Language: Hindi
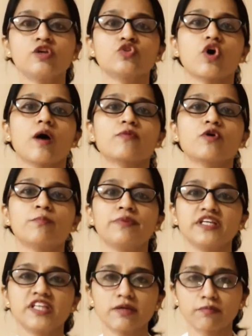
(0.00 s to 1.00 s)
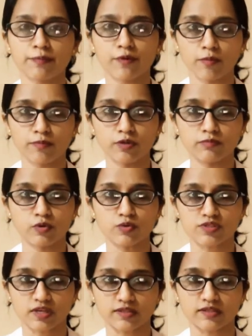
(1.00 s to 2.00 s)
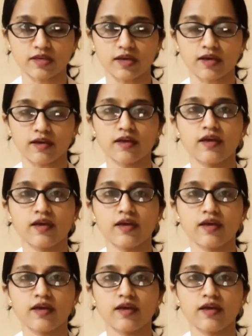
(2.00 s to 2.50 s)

तो आपको ब्रीदिंग में प्रॉब्लम हो सकती है